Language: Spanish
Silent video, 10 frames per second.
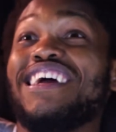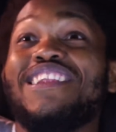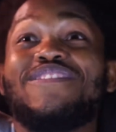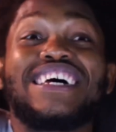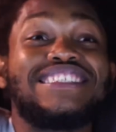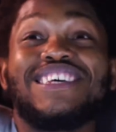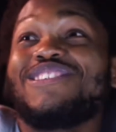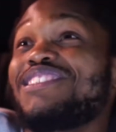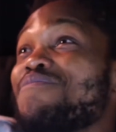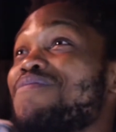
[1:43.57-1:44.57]
El
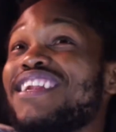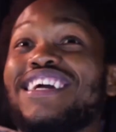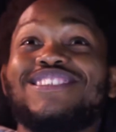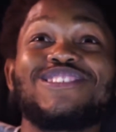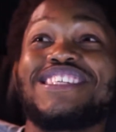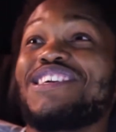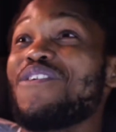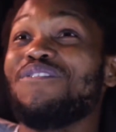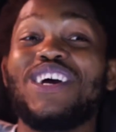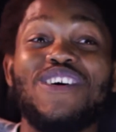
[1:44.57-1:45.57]
fraseo siempre anexo sin
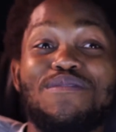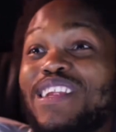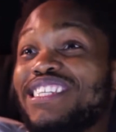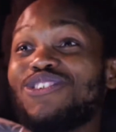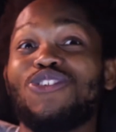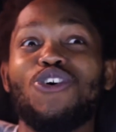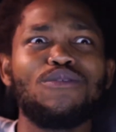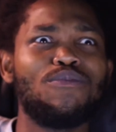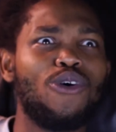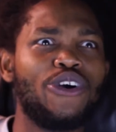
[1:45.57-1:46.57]
complejo, el plexo doy,
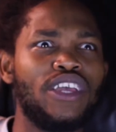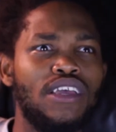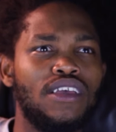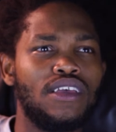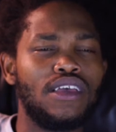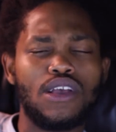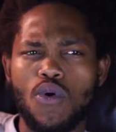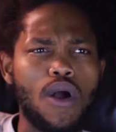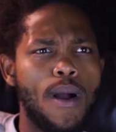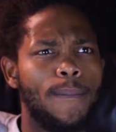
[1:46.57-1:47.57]
voy
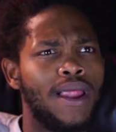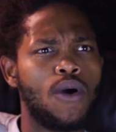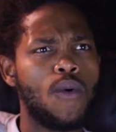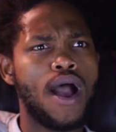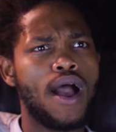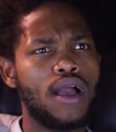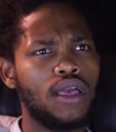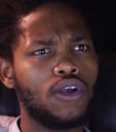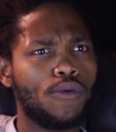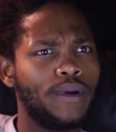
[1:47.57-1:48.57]
guagua palagua,
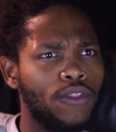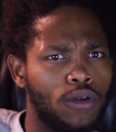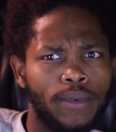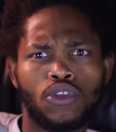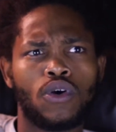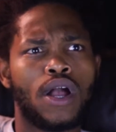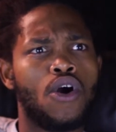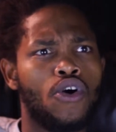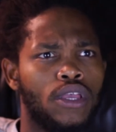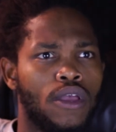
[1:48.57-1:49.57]
comedor me toca
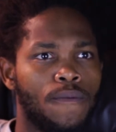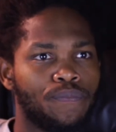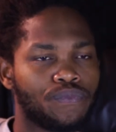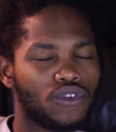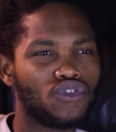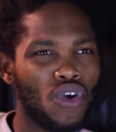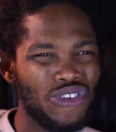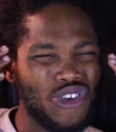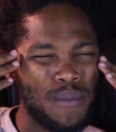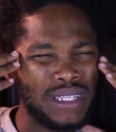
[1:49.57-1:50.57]
hoy.
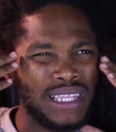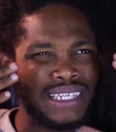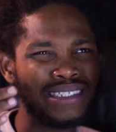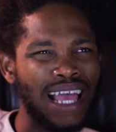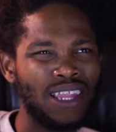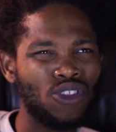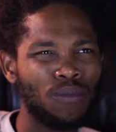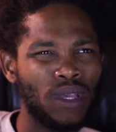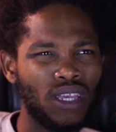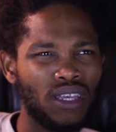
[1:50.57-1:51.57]
Soy yo
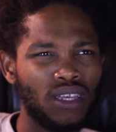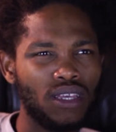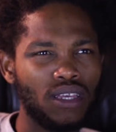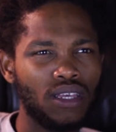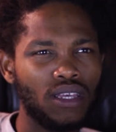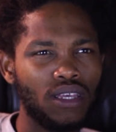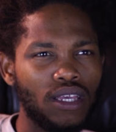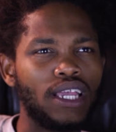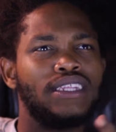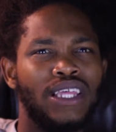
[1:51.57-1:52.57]
mentalizándome
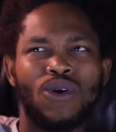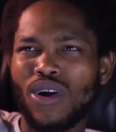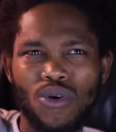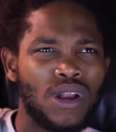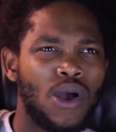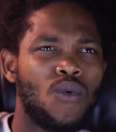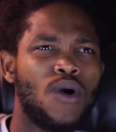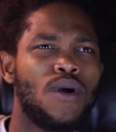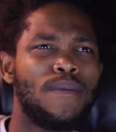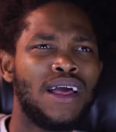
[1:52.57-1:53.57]
que tengo que comer una
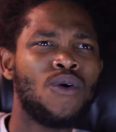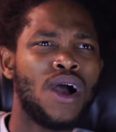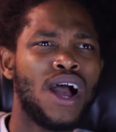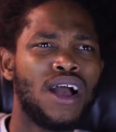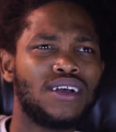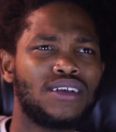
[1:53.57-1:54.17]
guagua palagua.